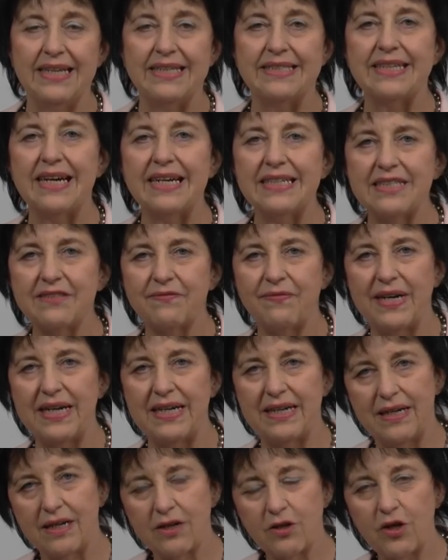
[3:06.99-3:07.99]
Das
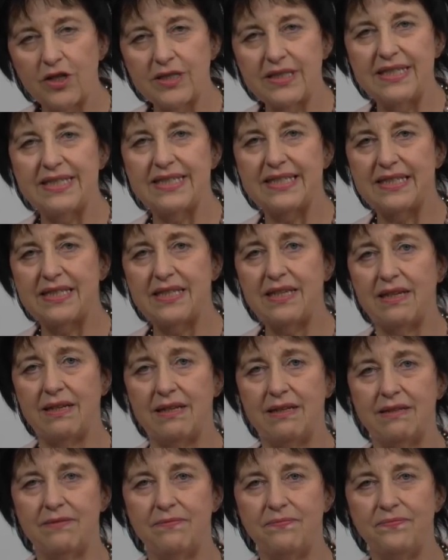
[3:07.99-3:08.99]
war Gottes
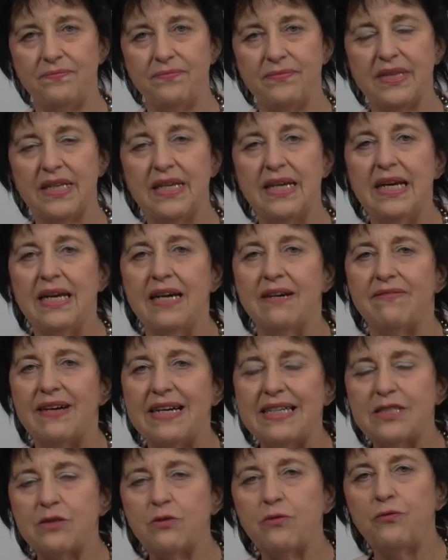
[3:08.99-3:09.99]
Ziel.
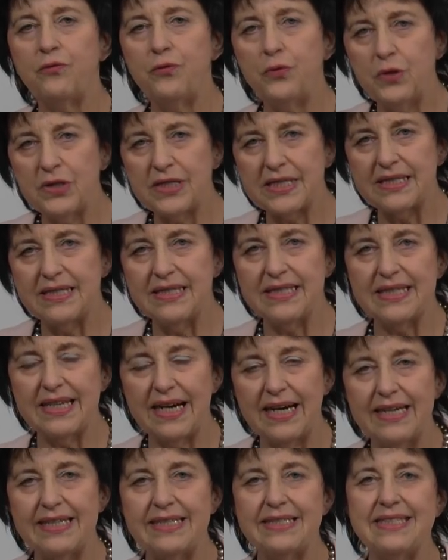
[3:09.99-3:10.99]
Weißt du,
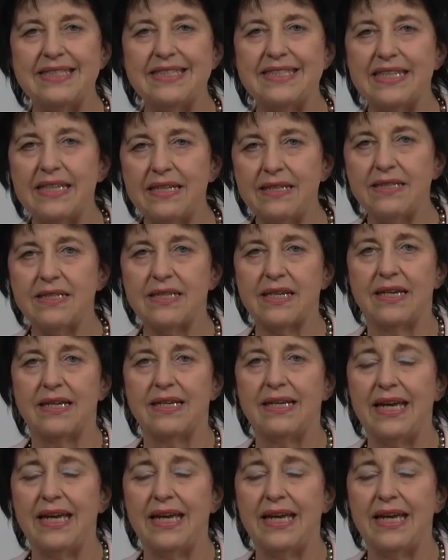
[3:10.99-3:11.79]
Wüstenzeiten sind